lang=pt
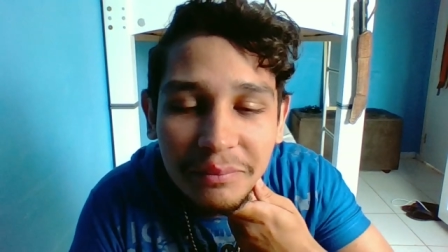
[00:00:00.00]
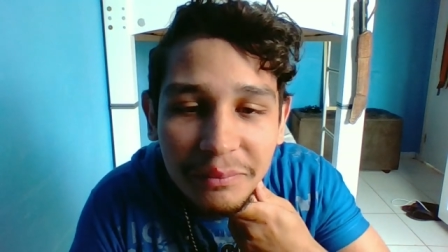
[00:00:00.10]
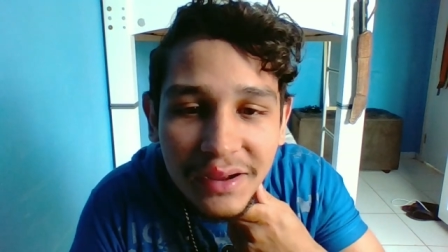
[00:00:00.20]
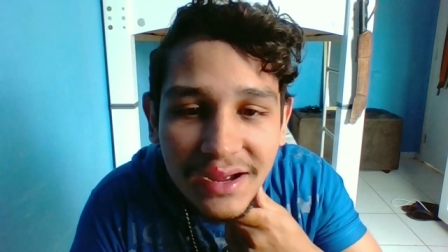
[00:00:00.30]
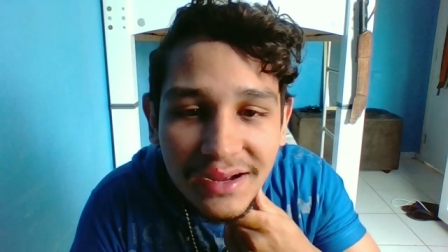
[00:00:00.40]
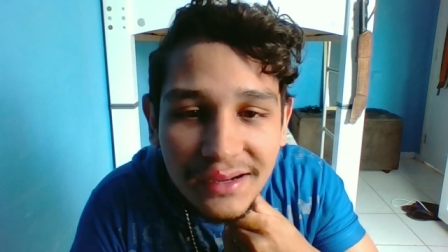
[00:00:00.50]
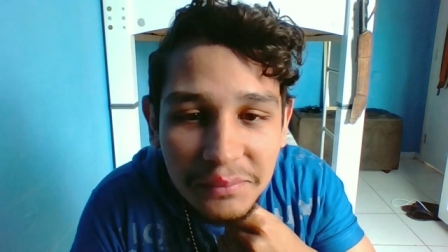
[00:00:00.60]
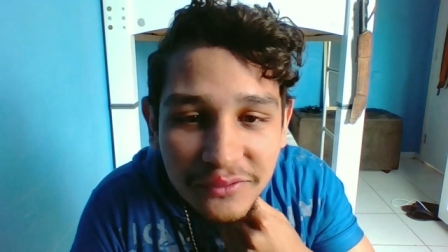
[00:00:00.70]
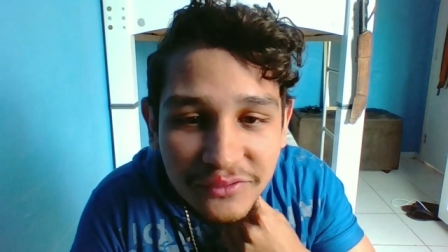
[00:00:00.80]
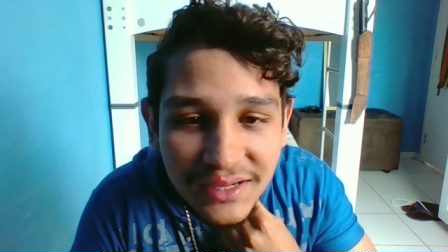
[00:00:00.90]
paga
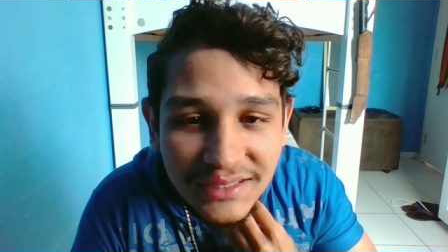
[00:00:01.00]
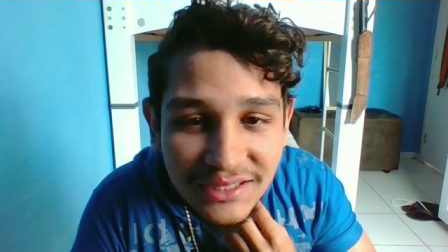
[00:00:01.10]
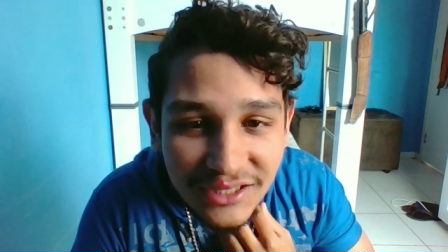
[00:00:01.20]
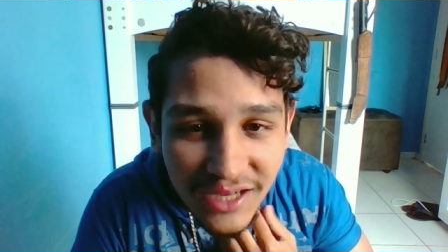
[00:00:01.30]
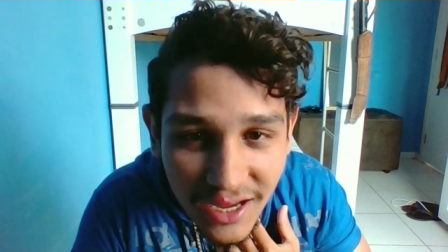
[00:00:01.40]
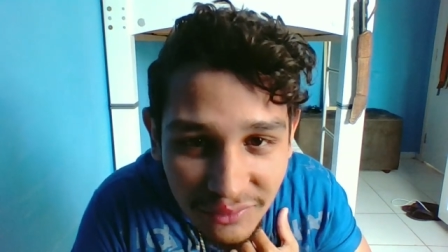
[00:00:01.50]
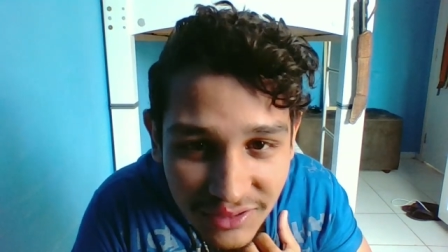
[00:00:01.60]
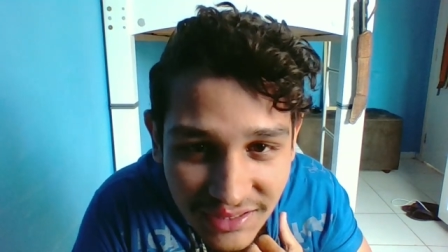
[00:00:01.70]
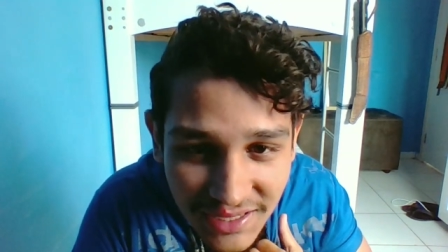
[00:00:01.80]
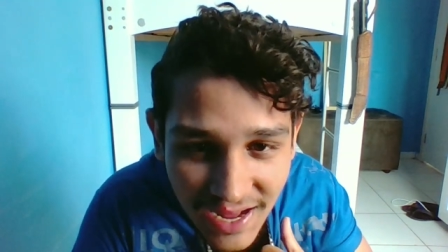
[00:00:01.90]
pra ficar desse jeito,
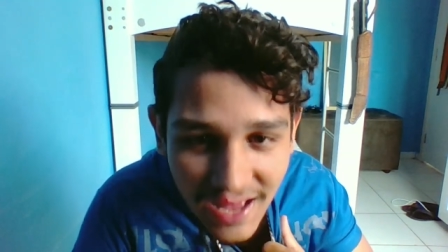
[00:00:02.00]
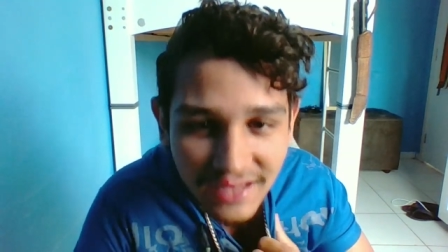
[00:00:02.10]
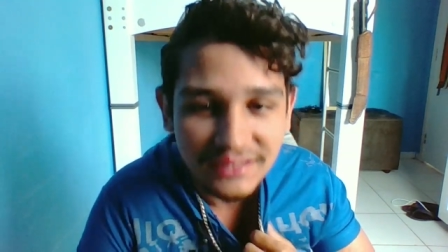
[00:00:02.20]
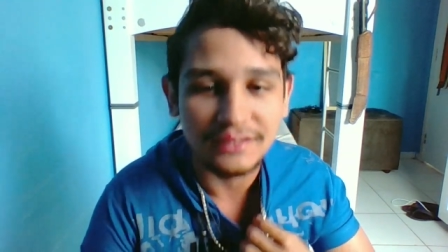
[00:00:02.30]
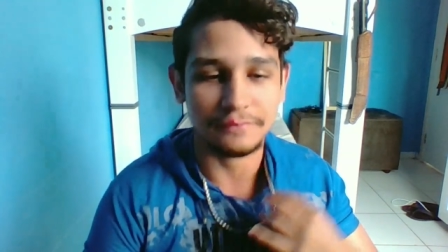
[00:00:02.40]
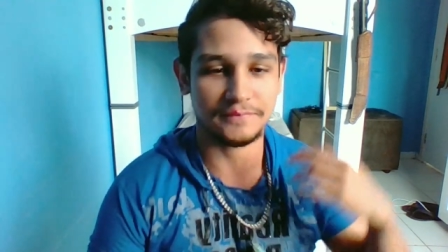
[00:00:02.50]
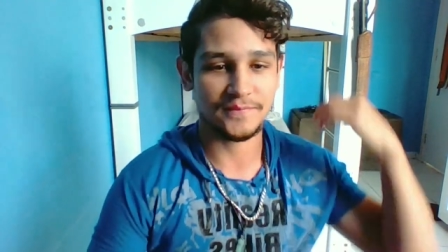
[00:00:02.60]
desgraça.